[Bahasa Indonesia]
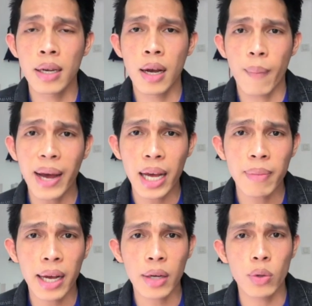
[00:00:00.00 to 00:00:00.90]

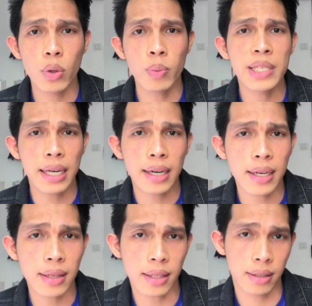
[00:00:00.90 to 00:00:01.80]
makan-makan dulu bicara
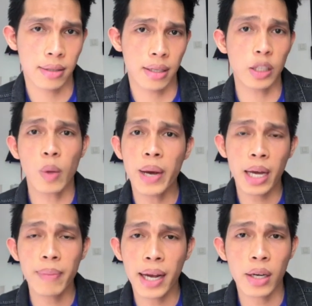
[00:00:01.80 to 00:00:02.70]
nanti atau
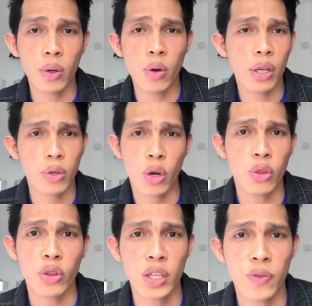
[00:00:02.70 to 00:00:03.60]
makan-makan dulu atau
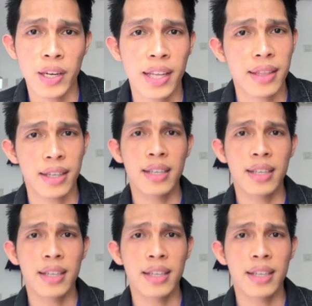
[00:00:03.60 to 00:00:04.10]
nonton TV nanti.